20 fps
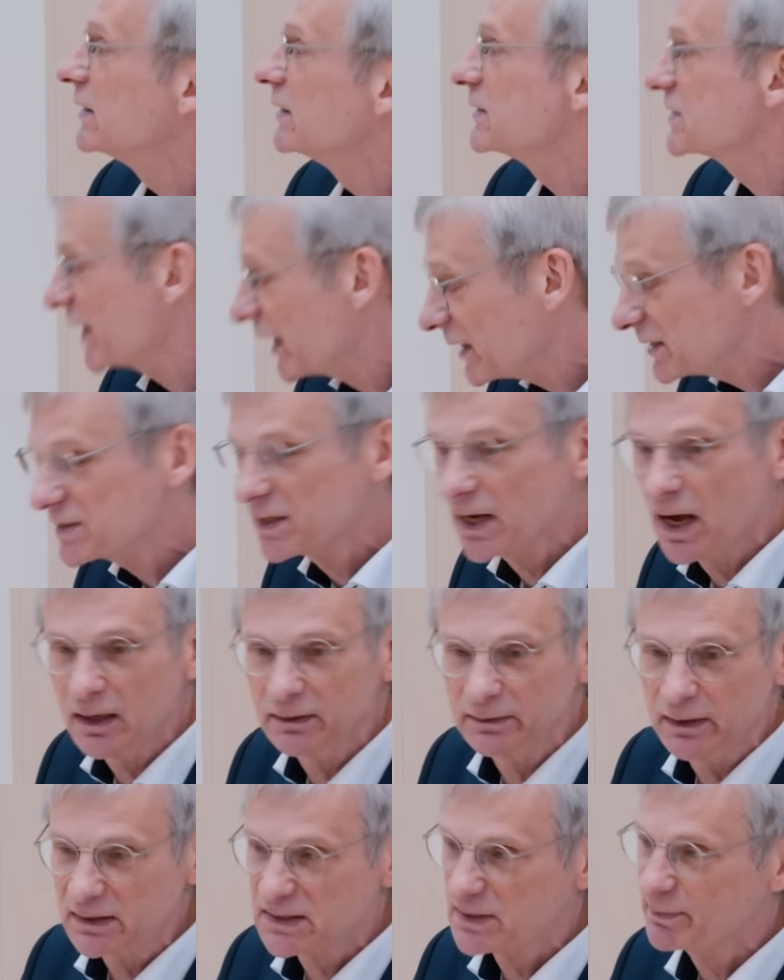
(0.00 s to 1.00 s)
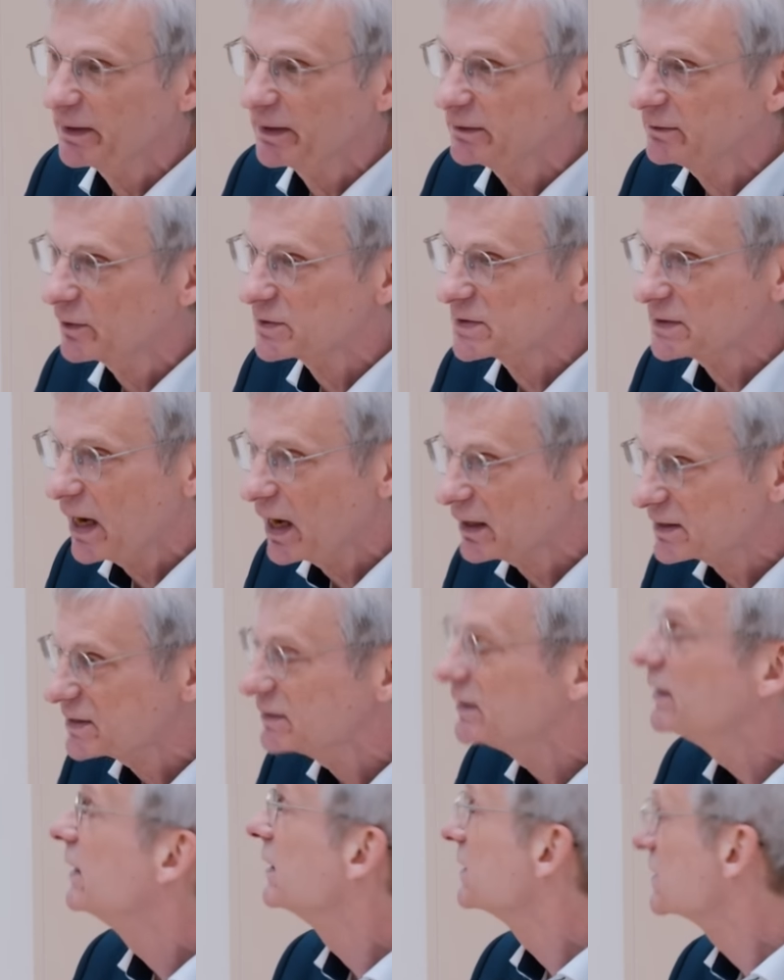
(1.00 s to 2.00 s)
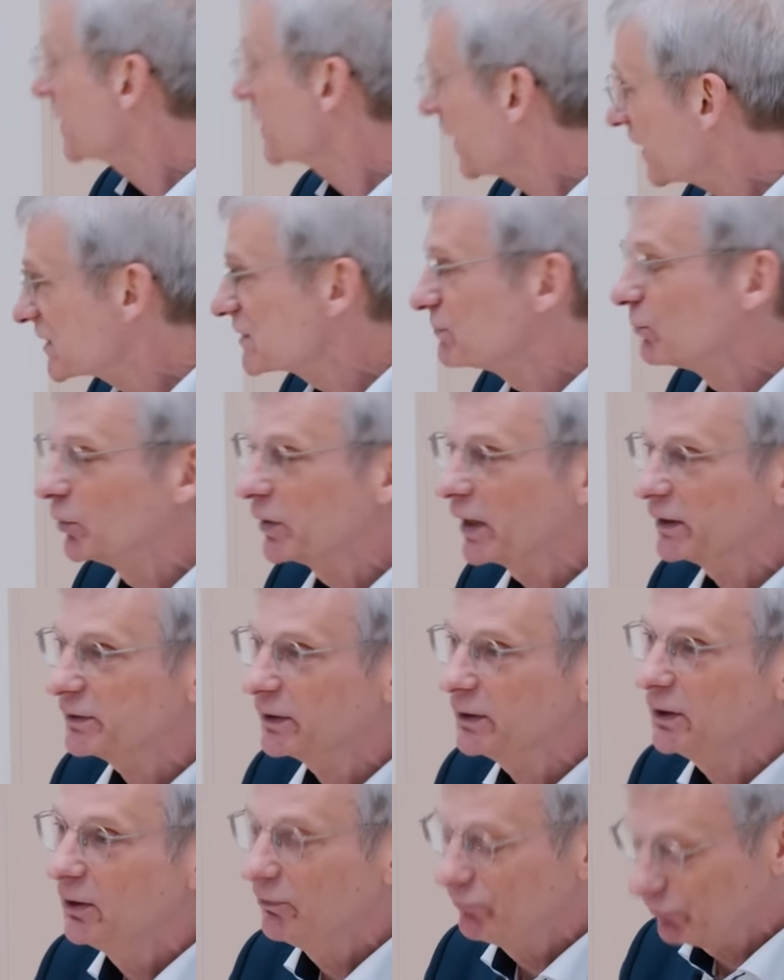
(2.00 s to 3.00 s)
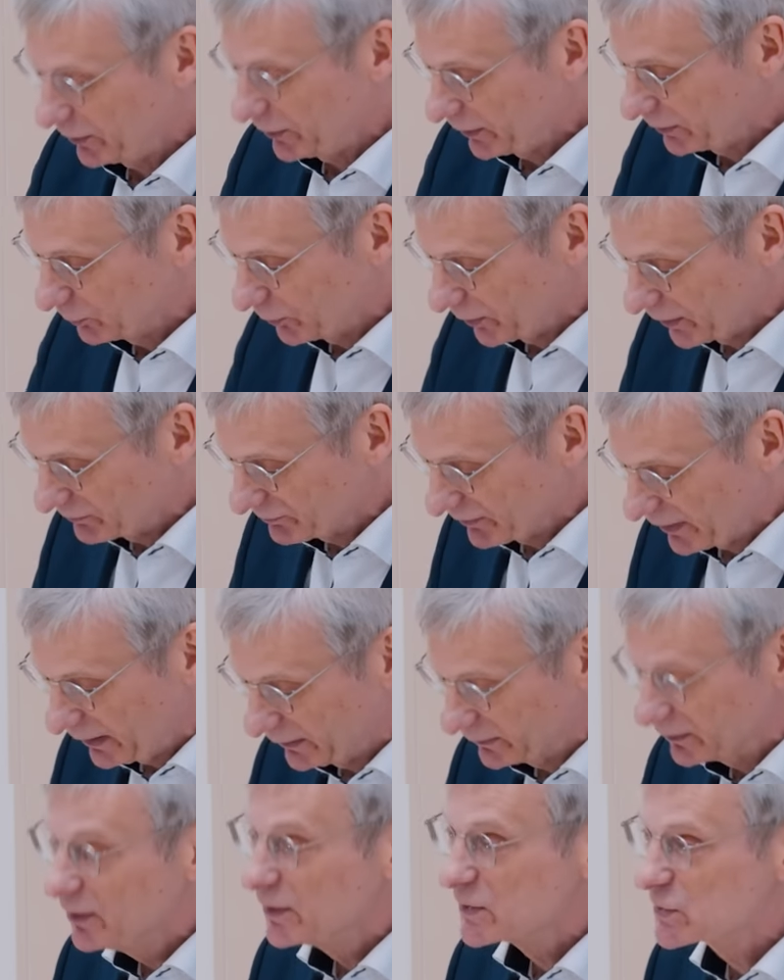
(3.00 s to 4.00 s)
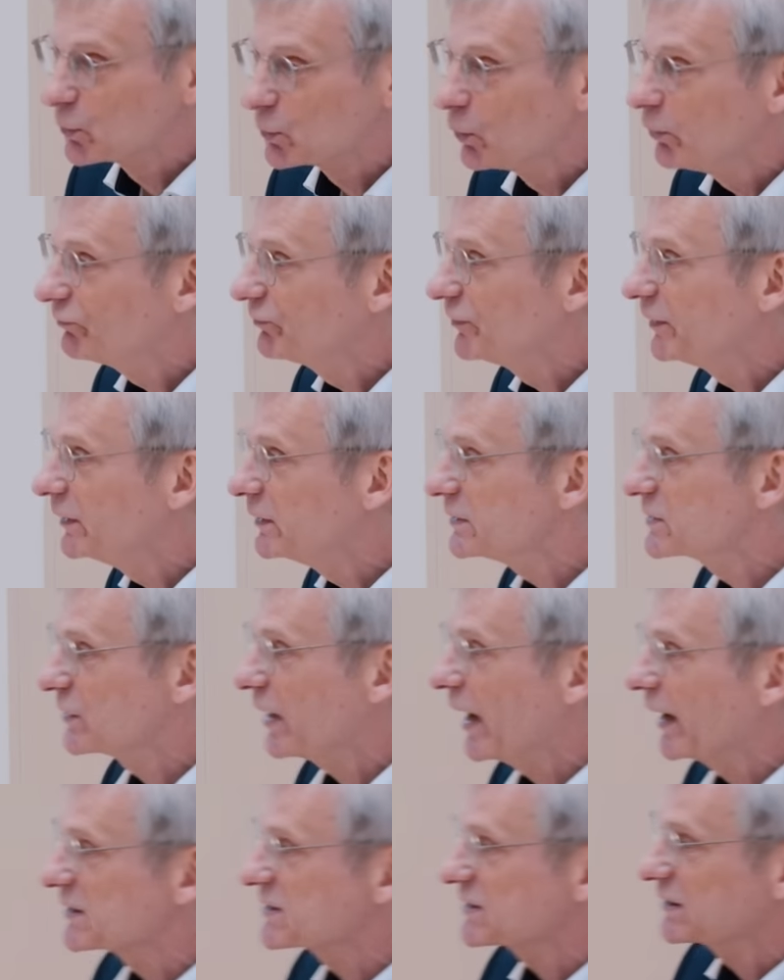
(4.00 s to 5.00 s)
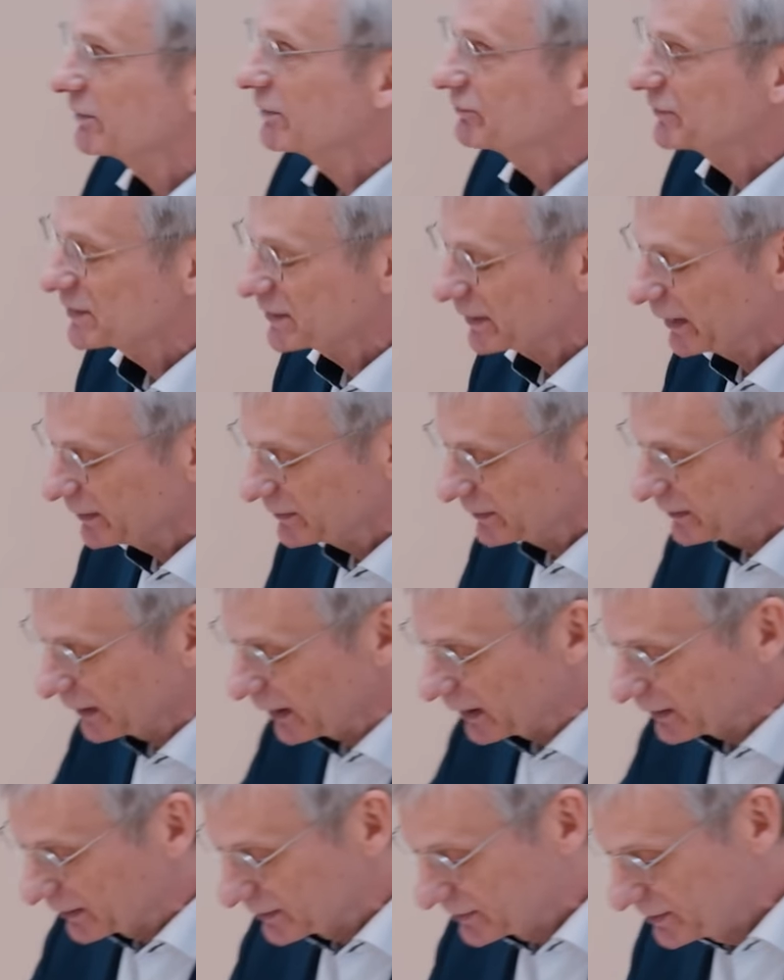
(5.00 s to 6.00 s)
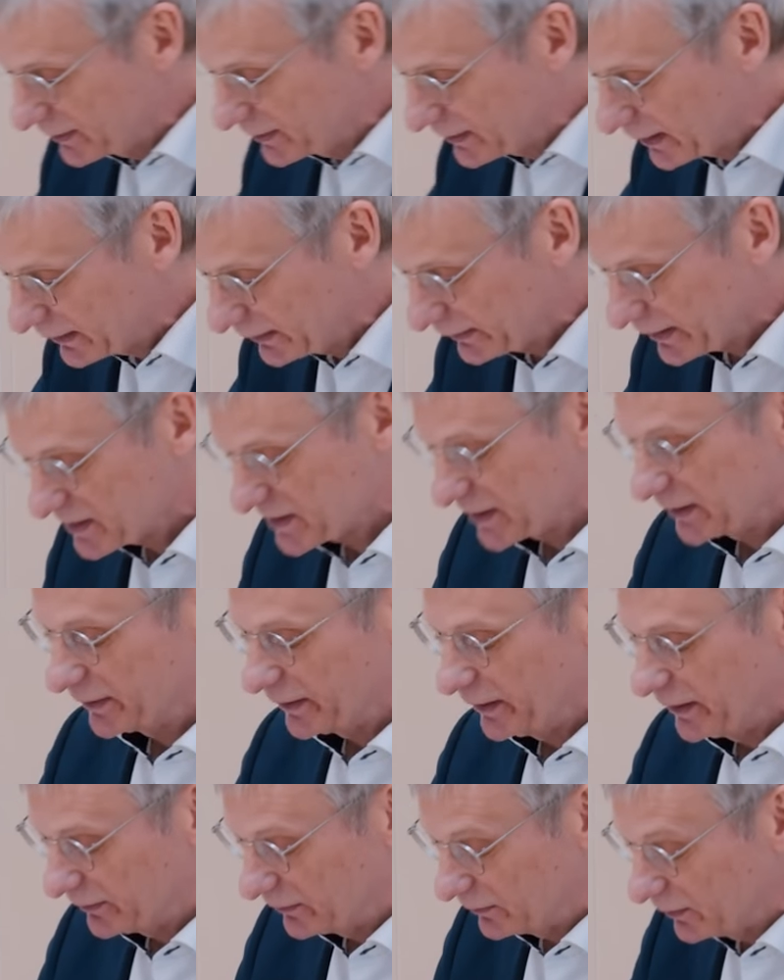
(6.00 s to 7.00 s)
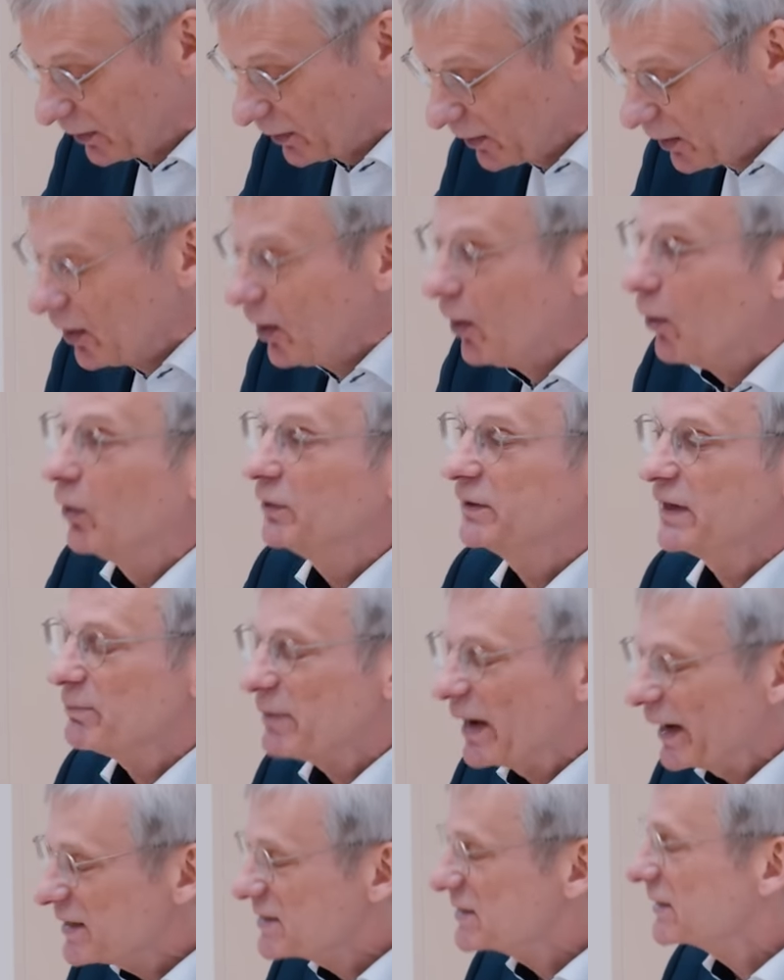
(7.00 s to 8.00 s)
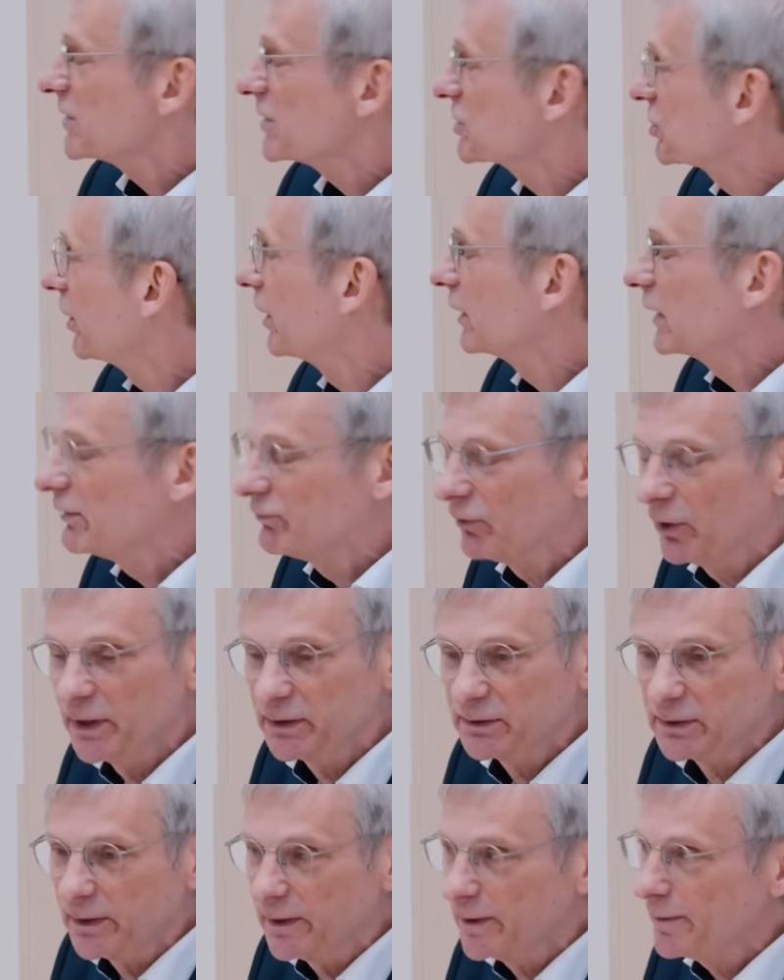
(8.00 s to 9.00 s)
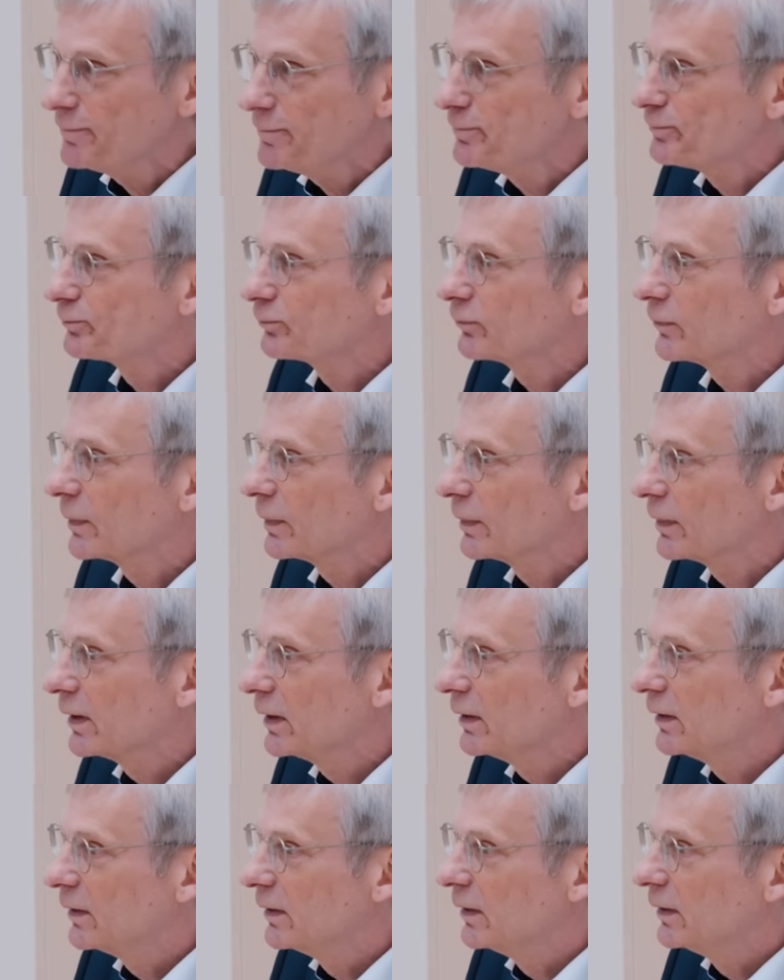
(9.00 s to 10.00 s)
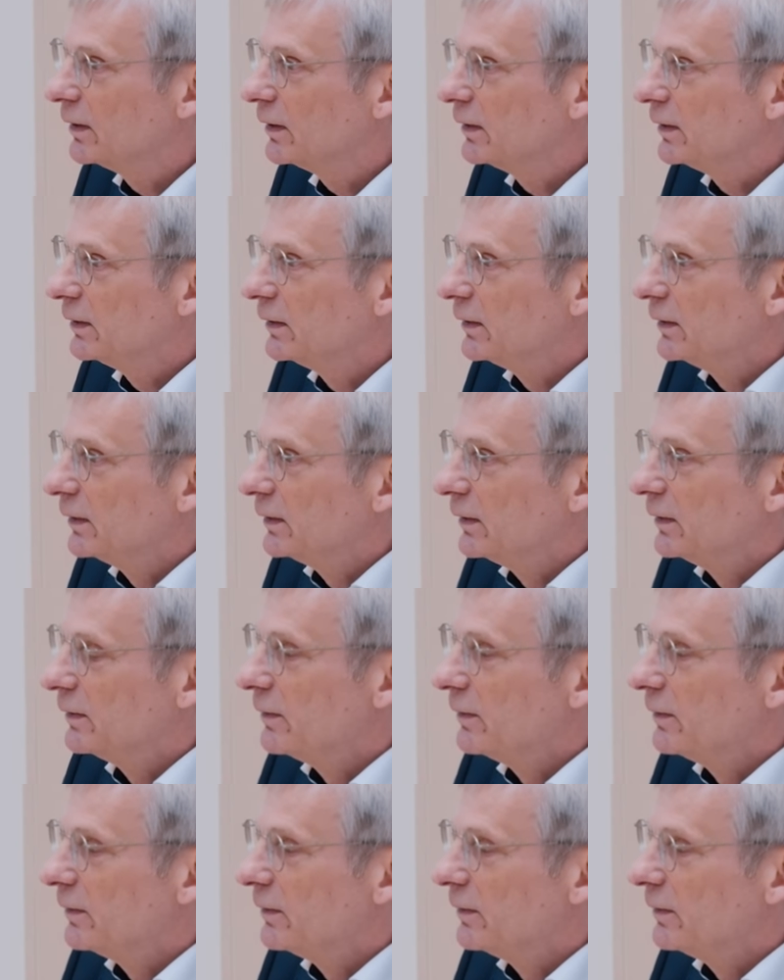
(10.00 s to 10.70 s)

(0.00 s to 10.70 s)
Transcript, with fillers: sechs Jahre nach 2018, sechs Monate vor den neuen Wahlen. So viel zur Ernsthaftigkeit Ihrer Kritik an den Netzentgelten. Gestalten Und Ihr Meister Schürker Woidke. Herr Abgeordneter,